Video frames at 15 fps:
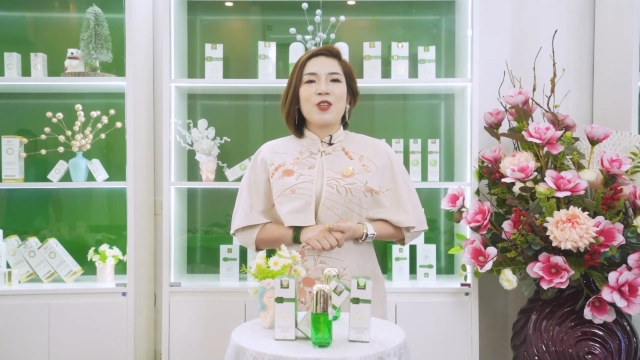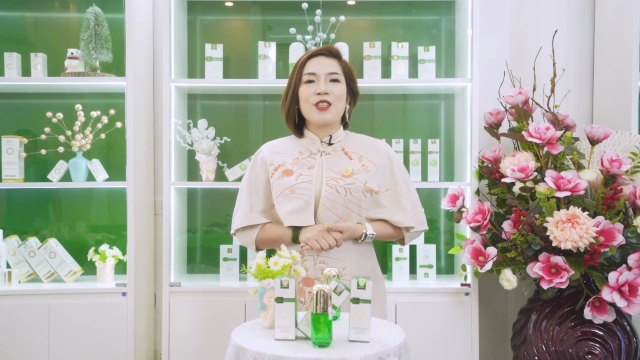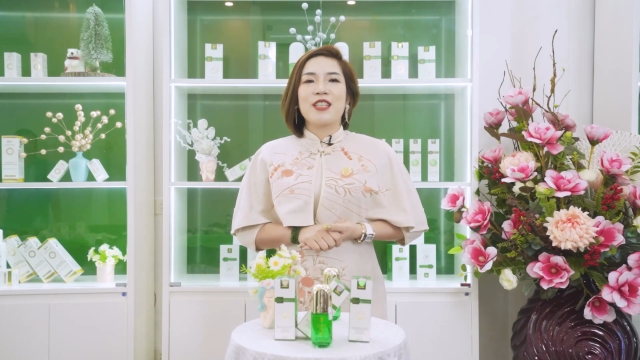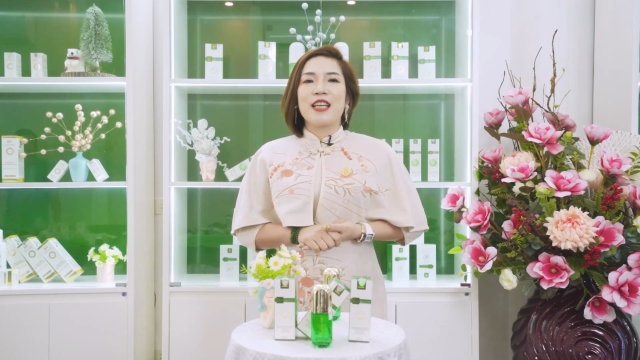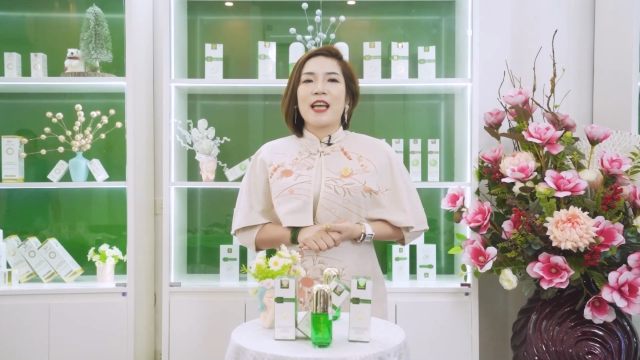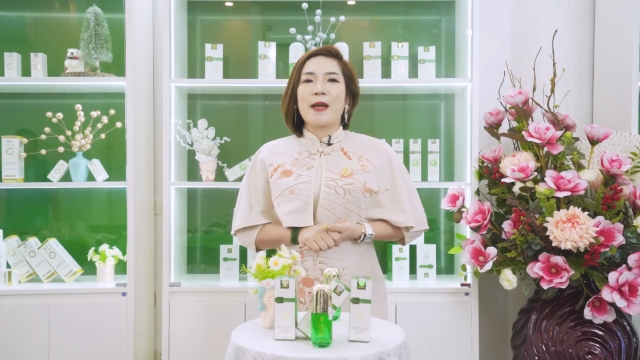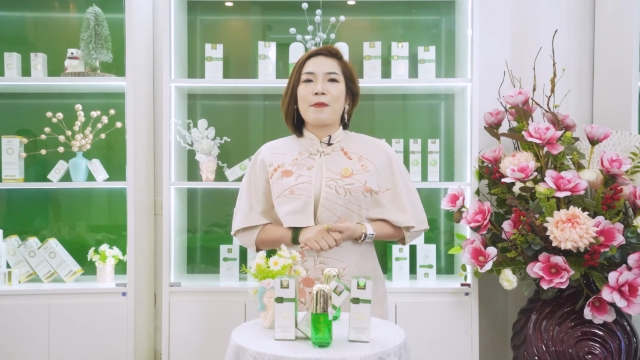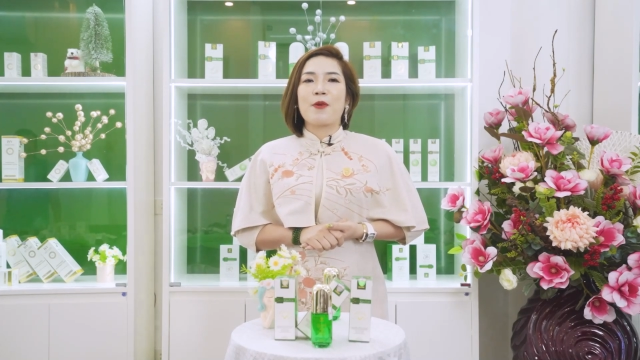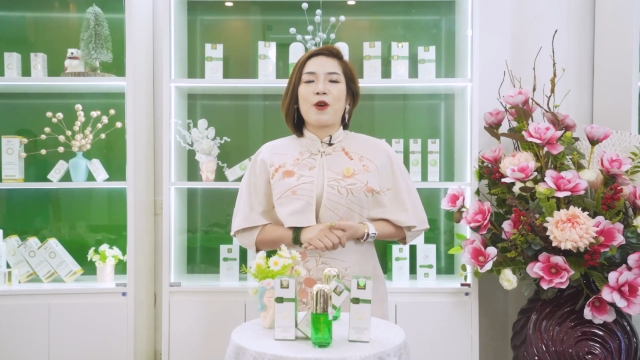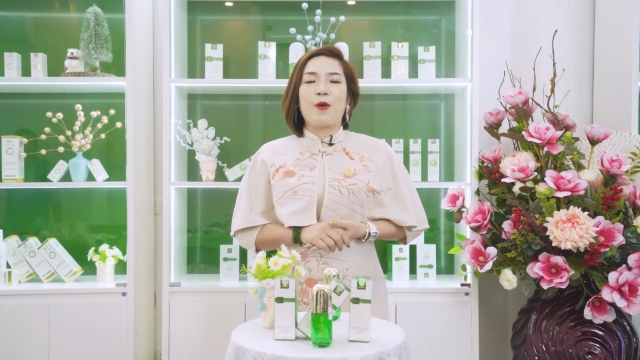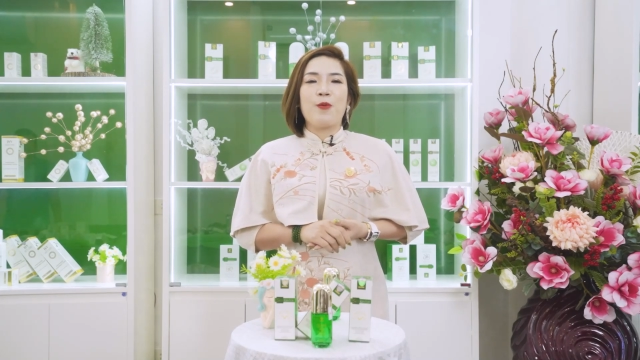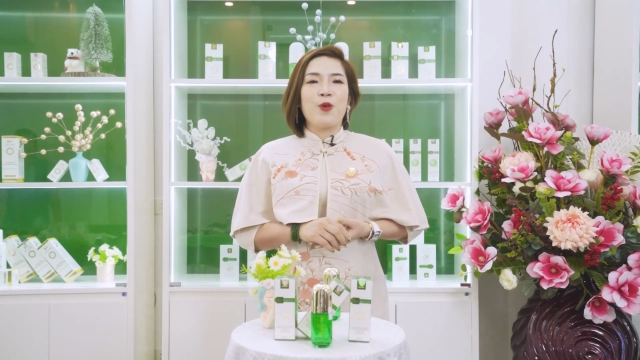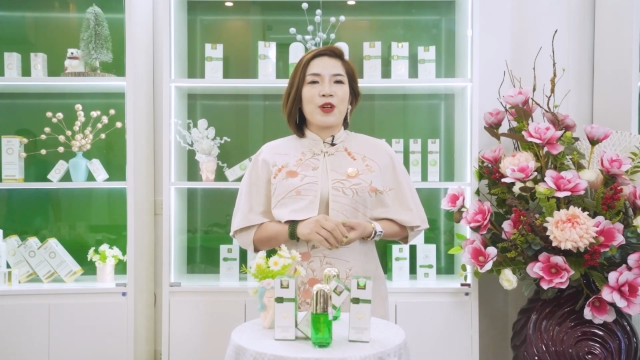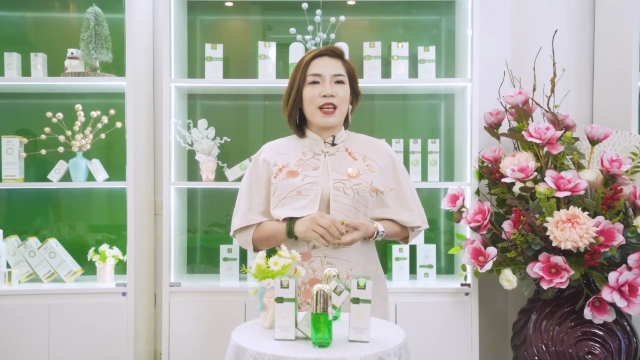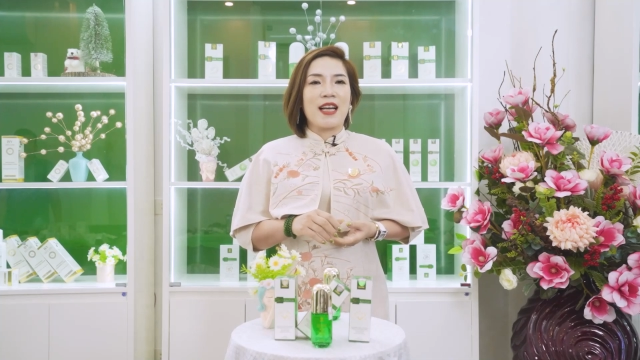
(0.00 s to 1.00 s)
cho chị em có
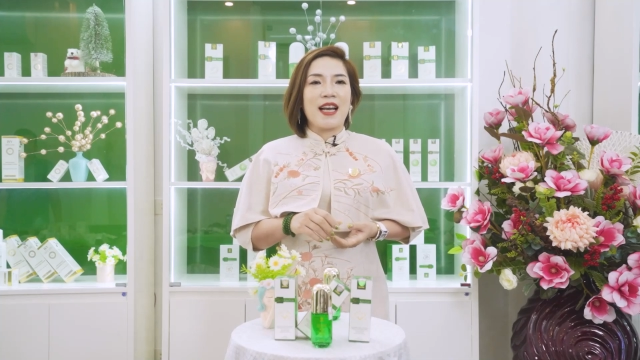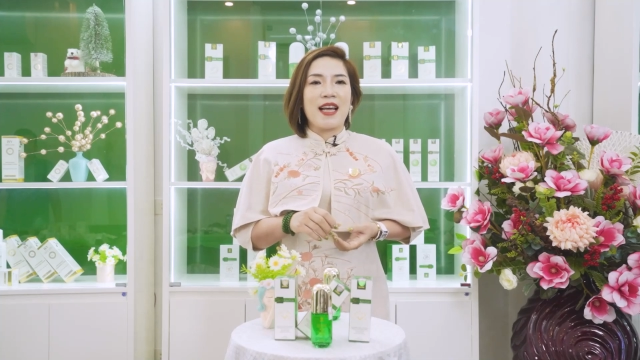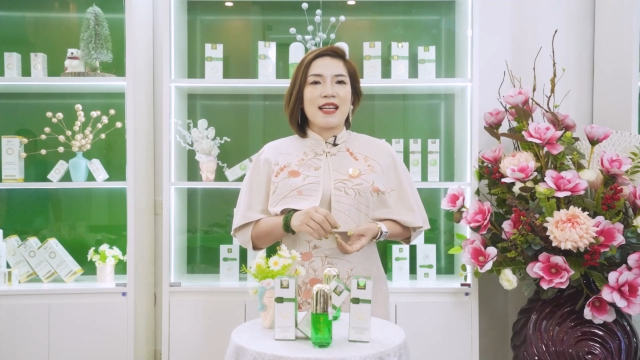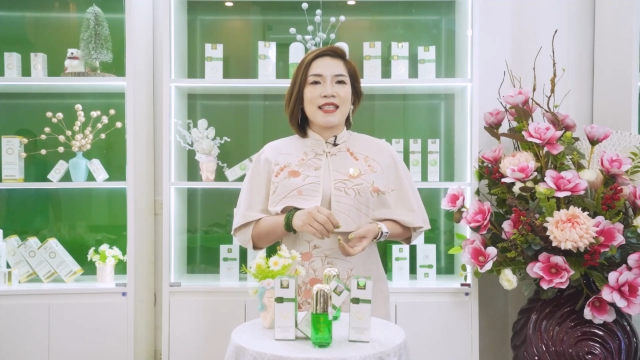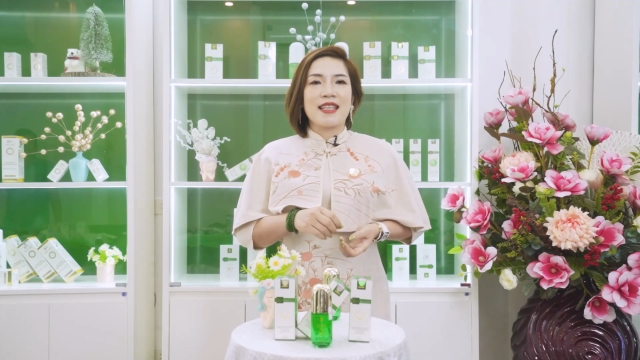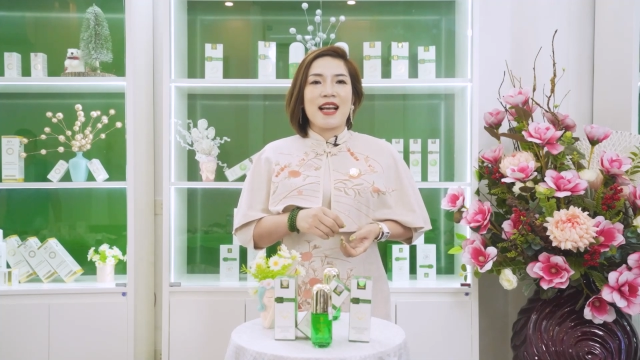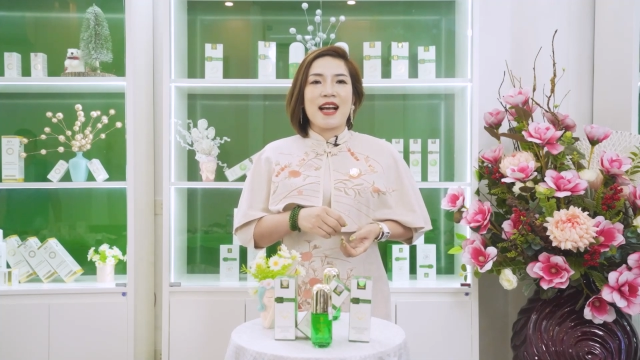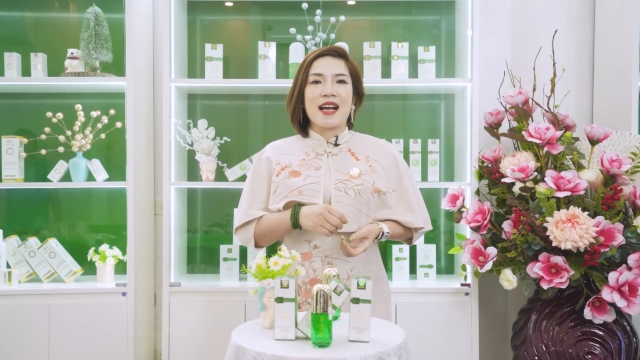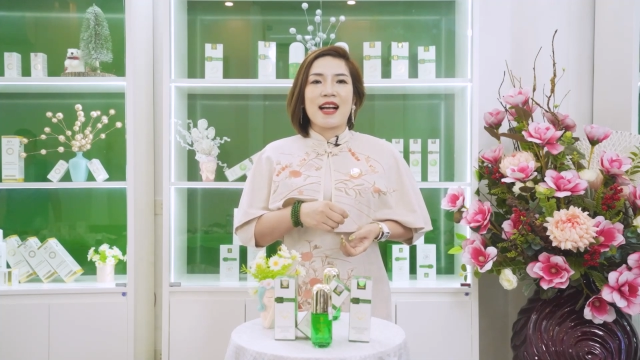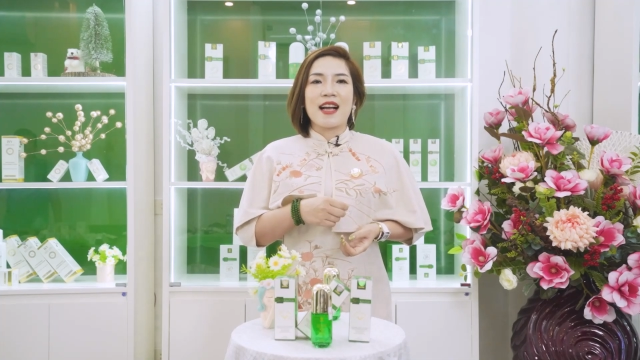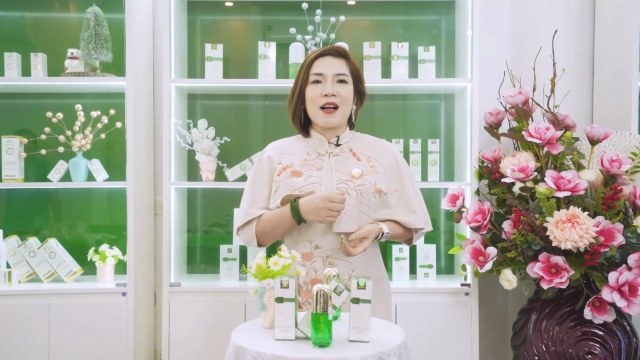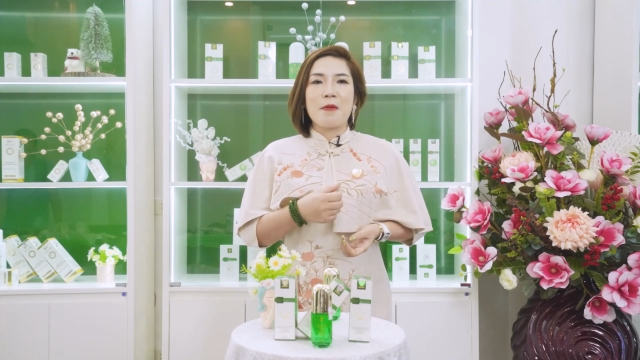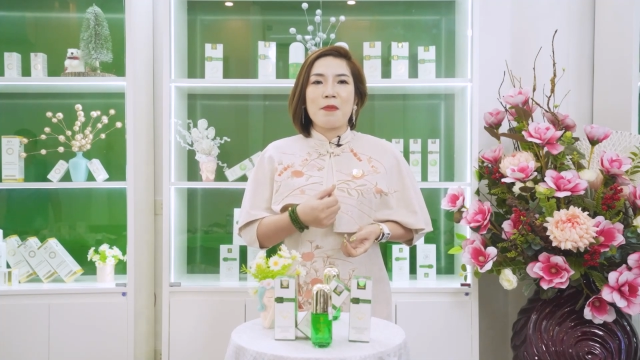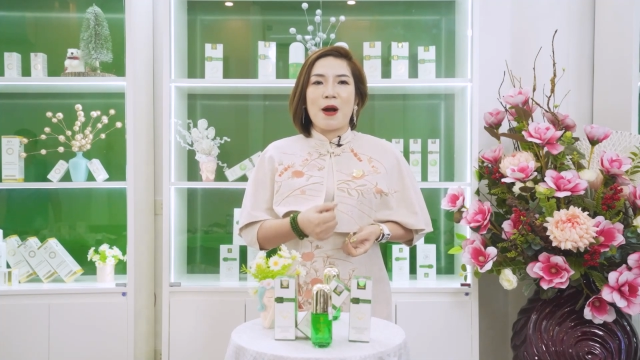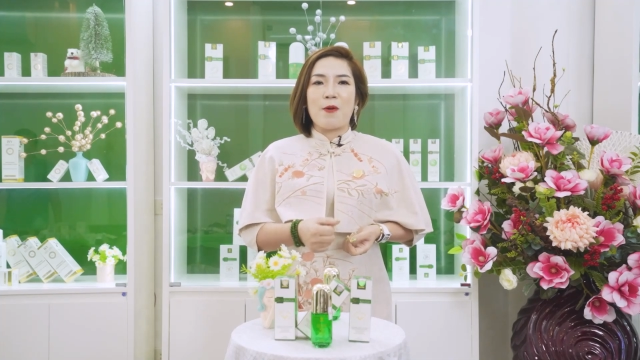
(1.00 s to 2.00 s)
một cái làn da
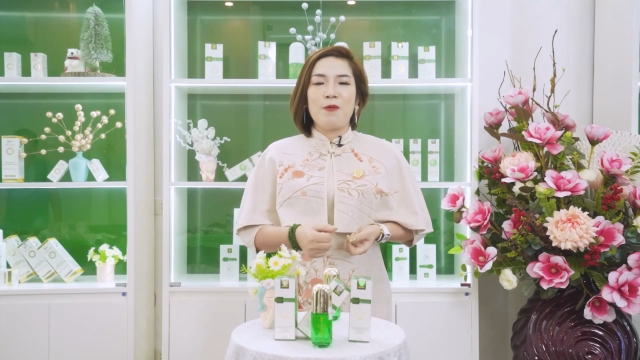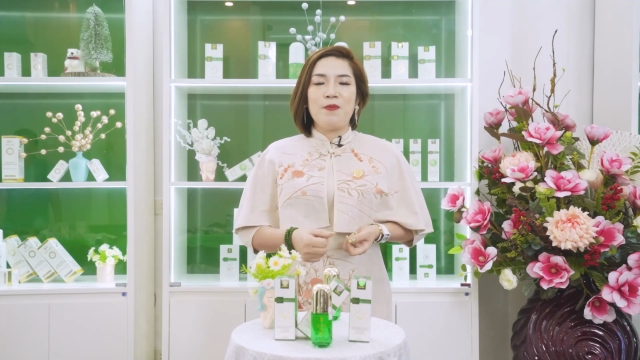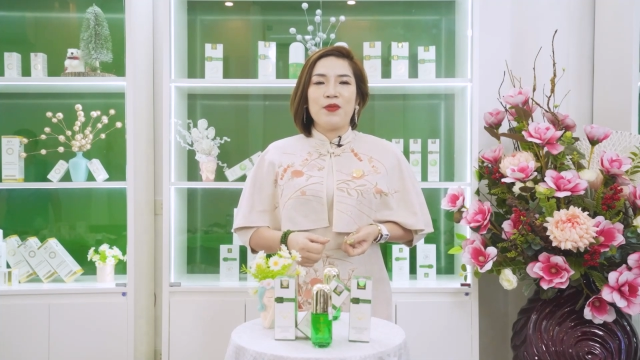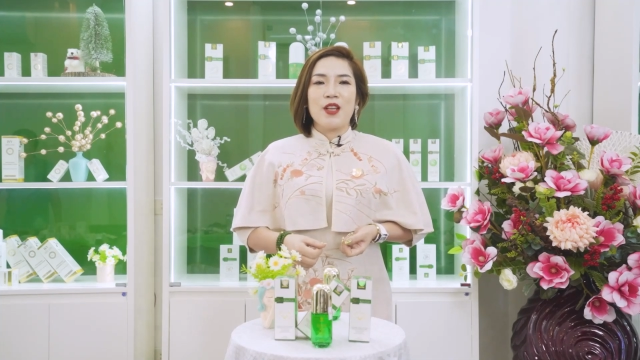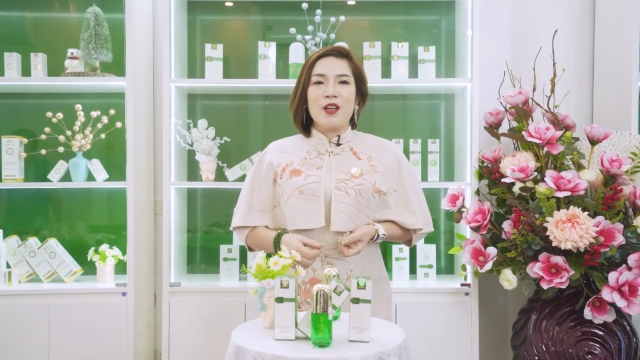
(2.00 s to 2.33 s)
căng bóng,